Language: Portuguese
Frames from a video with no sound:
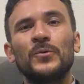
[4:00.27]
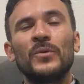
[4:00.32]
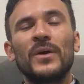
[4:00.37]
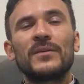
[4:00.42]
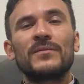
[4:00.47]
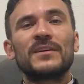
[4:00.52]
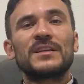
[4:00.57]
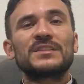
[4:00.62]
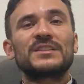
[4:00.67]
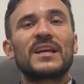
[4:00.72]

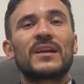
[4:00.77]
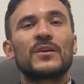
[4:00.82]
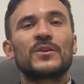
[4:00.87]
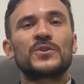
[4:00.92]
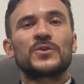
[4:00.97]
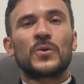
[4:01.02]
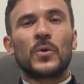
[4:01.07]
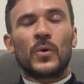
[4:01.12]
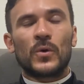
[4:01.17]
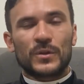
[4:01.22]
Evangelho
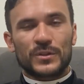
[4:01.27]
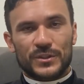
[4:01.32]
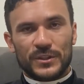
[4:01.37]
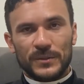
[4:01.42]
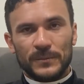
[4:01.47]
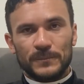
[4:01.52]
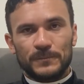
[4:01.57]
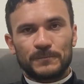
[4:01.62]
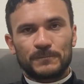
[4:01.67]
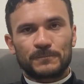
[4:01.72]
de
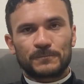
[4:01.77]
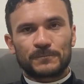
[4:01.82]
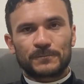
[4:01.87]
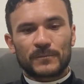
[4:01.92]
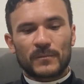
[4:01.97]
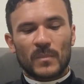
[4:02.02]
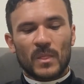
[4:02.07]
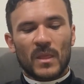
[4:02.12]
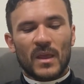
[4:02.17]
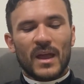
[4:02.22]
hoje,
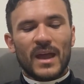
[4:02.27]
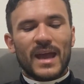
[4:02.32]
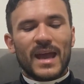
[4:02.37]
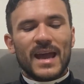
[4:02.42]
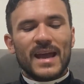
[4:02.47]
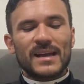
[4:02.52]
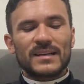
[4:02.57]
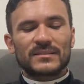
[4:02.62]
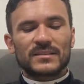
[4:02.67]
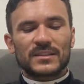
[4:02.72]

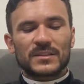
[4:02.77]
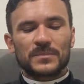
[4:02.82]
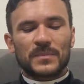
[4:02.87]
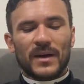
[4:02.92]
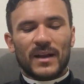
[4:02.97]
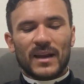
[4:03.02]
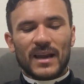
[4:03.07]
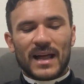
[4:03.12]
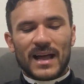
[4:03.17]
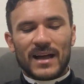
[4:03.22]
essas
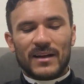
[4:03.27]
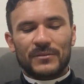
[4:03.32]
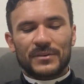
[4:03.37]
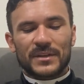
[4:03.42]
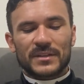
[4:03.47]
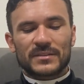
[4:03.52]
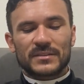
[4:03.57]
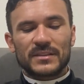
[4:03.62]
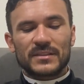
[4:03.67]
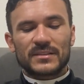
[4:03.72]

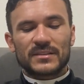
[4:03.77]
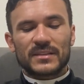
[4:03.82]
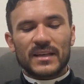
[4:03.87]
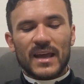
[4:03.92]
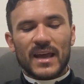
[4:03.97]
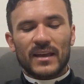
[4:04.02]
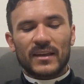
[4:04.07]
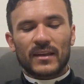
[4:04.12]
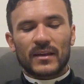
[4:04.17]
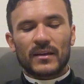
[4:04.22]
palavras se
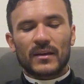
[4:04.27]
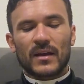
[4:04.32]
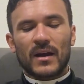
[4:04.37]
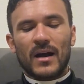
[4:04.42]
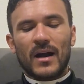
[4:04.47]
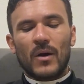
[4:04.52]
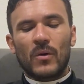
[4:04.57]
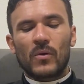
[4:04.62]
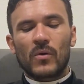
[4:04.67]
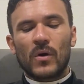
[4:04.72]
seguem
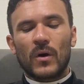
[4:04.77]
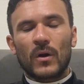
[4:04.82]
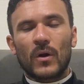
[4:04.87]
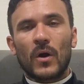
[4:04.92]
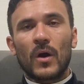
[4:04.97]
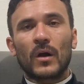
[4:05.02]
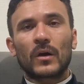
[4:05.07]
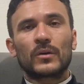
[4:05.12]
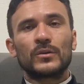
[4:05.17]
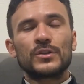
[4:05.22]
ao
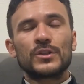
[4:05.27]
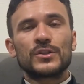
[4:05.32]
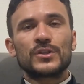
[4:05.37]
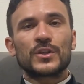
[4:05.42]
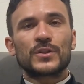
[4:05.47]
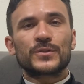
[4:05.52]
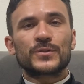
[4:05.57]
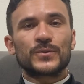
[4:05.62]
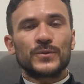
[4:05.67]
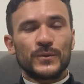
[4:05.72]
colóquio de
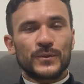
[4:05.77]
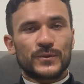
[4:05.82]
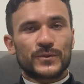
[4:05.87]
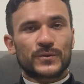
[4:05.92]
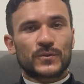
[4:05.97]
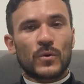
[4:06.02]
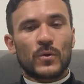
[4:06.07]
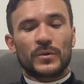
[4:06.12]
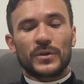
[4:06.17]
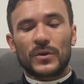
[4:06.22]
Jesus
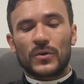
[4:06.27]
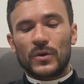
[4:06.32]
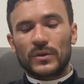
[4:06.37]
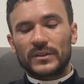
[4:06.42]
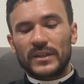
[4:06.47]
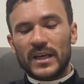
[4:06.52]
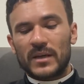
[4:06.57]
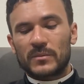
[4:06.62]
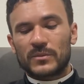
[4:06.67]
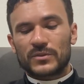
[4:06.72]
com
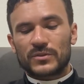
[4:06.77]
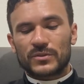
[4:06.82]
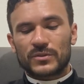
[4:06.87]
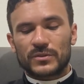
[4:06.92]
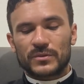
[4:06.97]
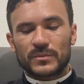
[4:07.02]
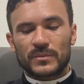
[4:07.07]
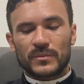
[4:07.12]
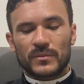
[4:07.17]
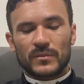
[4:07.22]

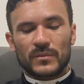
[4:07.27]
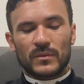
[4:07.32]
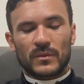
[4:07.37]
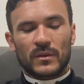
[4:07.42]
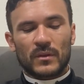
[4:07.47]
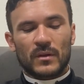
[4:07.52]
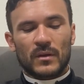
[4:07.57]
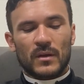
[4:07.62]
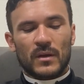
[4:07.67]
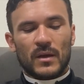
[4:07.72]
Nicodemos
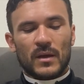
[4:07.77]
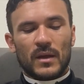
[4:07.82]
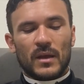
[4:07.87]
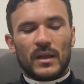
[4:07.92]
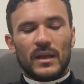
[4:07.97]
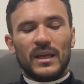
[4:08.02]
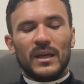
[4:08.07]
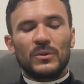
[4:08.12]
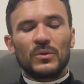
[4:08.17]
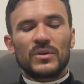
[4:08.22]

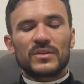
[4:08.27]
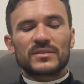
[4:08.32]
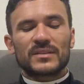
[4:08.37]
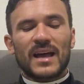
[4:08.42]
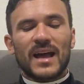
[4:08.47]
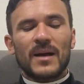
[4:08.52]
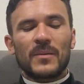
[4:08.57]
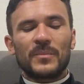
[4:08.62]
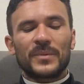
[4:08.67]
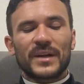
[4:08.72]
e nos
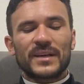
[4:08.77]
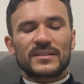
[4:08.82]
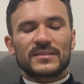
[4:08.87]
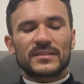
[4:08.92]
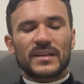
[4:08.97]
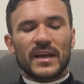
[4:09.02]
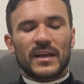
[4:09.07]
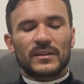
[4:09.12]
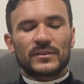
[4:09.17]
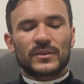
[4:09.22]

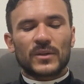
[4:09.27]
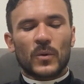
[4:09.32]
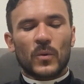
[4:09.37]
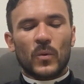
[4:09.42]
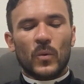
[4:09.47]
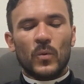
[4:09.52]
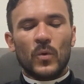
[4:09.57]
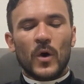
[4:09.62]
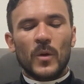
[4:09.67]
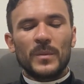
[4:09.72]
apresentam
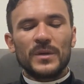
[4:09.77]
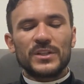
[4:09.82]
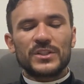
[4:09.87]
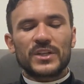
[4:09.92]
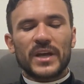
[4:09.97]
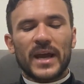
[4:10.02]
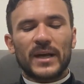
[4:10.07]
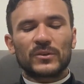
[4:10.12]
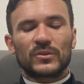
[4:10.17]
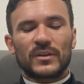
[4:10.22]
o
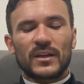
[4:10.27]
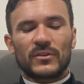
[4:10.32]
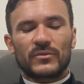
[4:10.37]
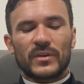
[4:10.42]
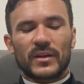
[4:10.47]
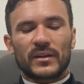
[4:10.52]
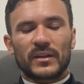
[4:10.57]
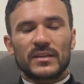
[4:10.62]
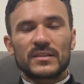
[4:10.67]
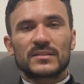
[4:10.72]
objeto da
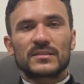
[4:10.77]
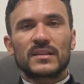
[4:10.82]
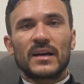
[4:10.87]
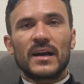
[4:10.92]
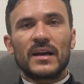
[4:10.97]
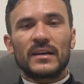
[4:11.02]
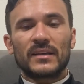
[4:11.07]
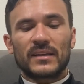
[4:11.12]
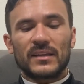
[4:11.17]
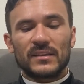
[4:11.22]
fé
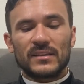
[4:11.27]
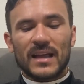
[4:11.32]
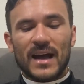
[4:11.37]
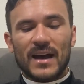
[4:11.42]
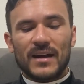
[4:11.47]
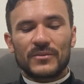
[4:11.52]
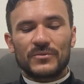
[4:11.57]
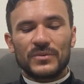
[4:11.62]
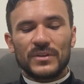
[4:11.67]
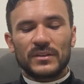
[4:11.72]
cristã que
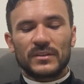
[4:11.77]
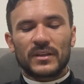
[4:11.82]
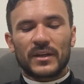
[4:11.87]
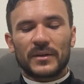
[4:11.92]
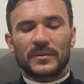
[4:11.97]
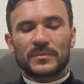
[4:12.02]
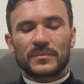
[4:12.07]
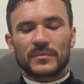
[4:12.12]
dá a vida,